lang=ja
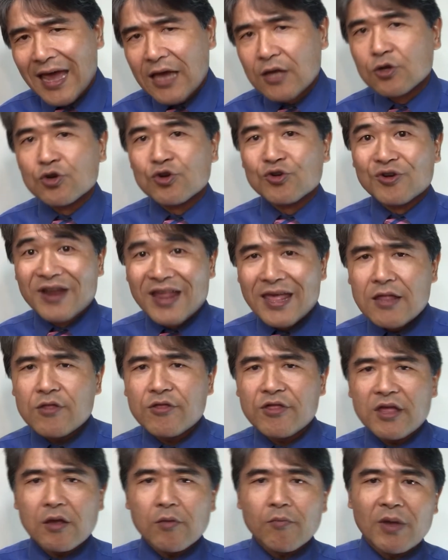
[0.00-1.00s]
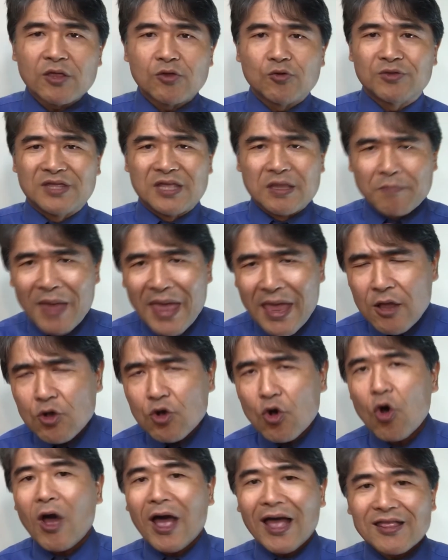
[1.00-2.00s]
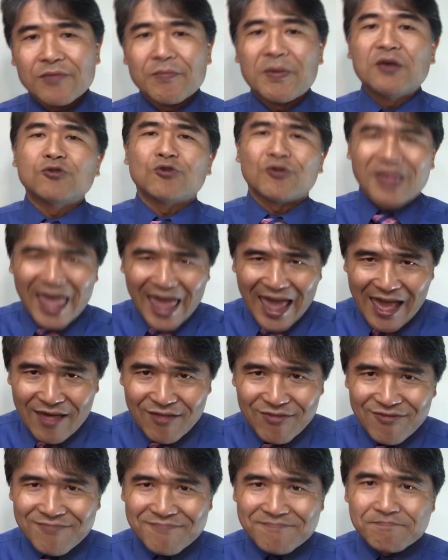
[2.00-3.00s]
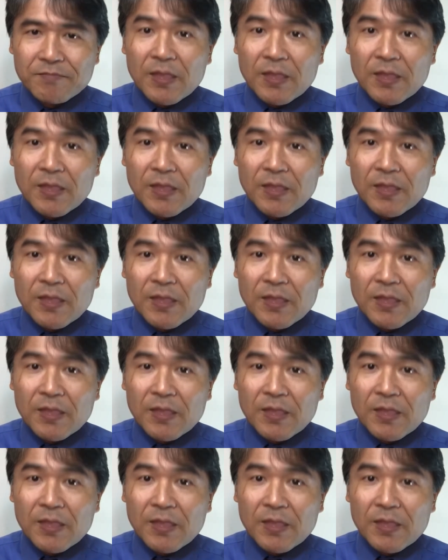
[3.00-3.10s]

あるリンシグマのリメイクを始めるのです。